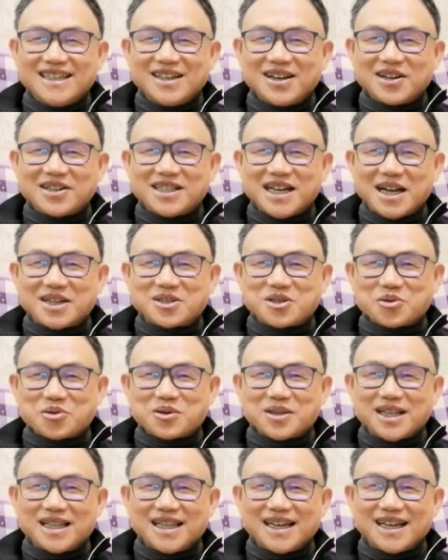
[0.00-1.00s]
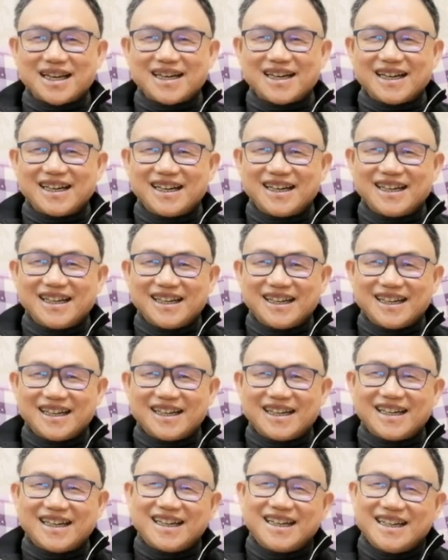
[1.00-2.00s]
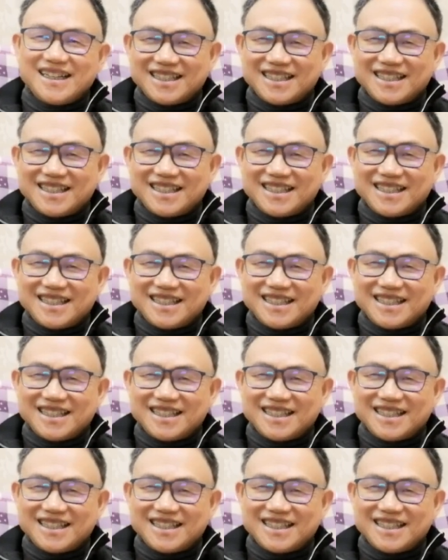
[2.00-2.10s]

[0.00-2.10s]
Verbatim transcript: 要想做的那个呃